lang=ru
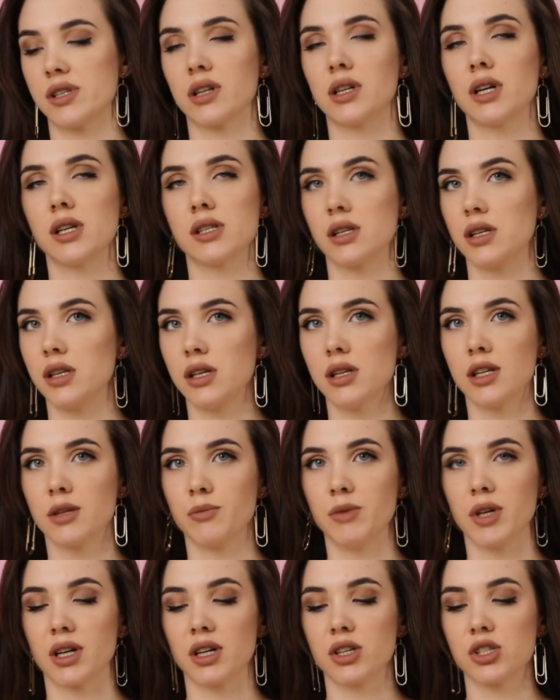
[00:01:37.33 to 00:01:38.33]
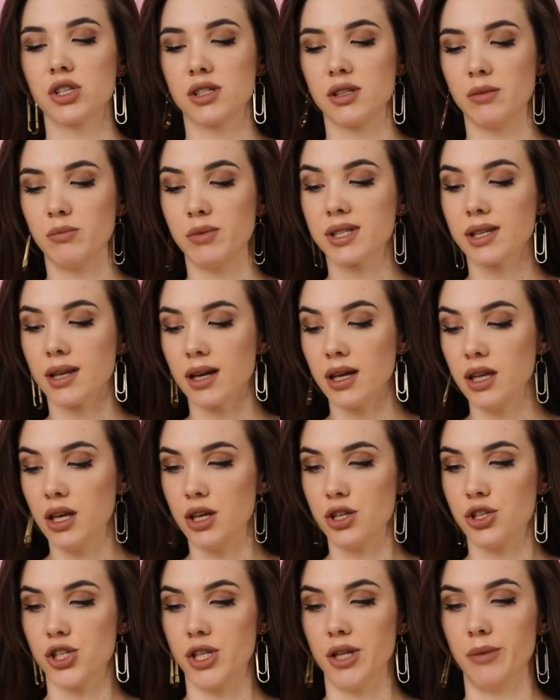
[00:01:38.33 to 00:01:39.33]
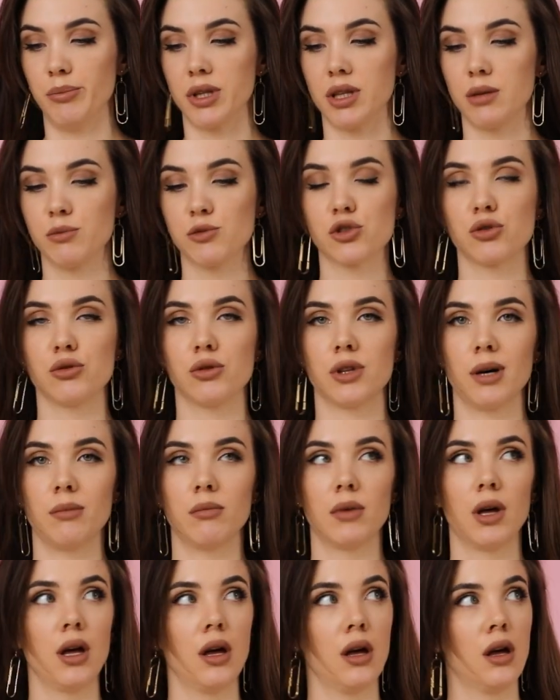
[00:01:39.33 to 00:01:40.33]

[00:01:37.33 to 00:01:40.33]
заказы делать, мне кажется, бесконечно, потому что там